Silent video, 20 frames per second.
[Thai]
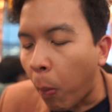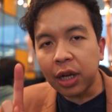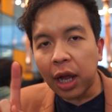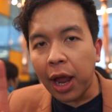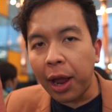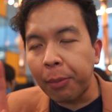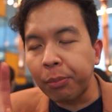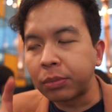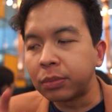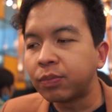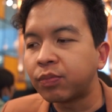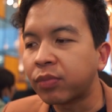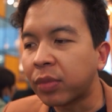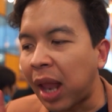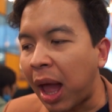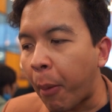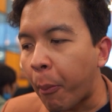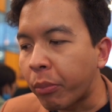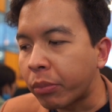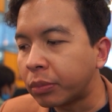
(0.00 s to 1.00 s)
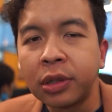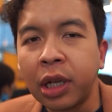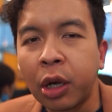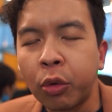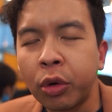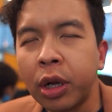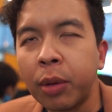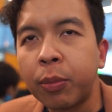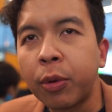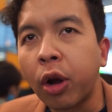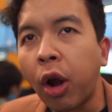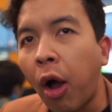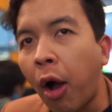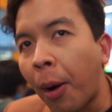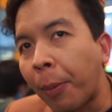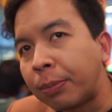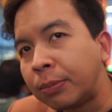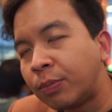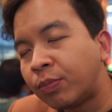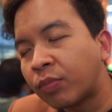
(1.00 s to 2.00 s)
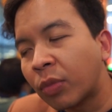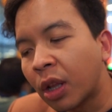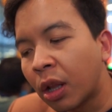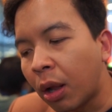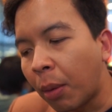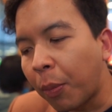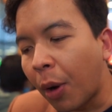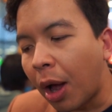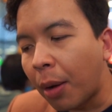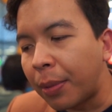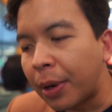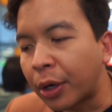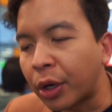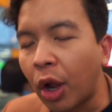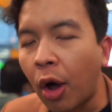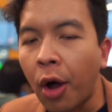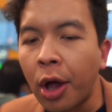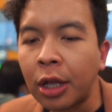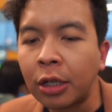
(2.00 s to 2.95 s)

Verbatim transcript: เค็มนำเนียวนึบกรอบรอบๆเล็กน้อ